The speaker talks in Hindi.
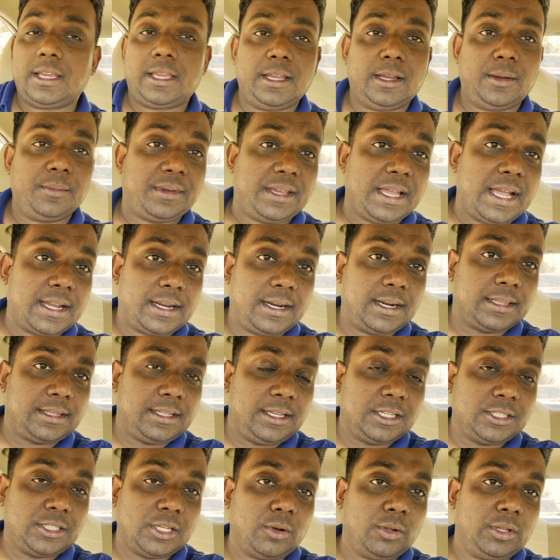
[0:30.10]
कि हम क्या
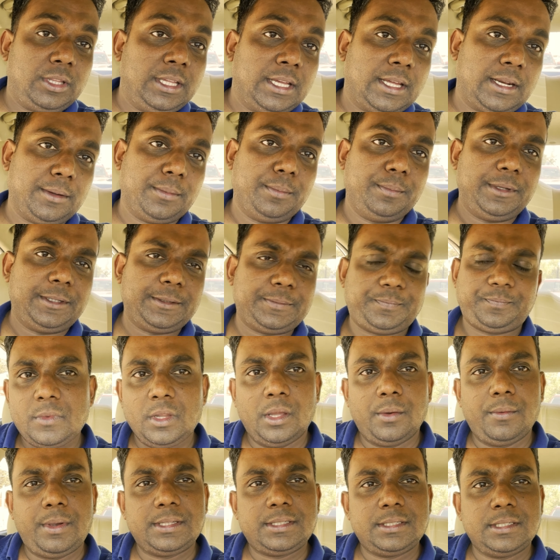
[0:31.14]
करते हैं सऊदी अरब में
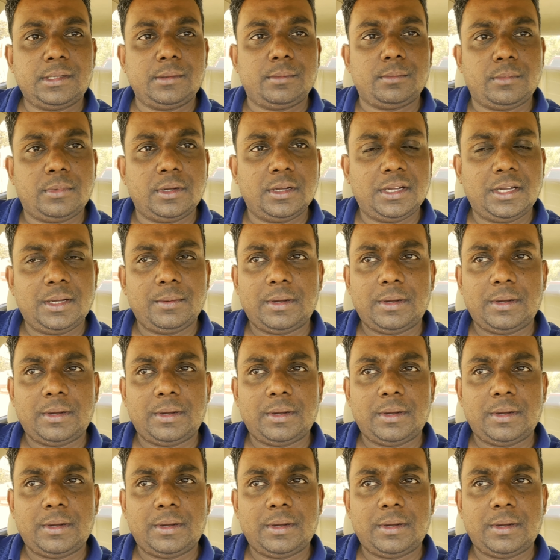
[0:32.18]
वैसे हम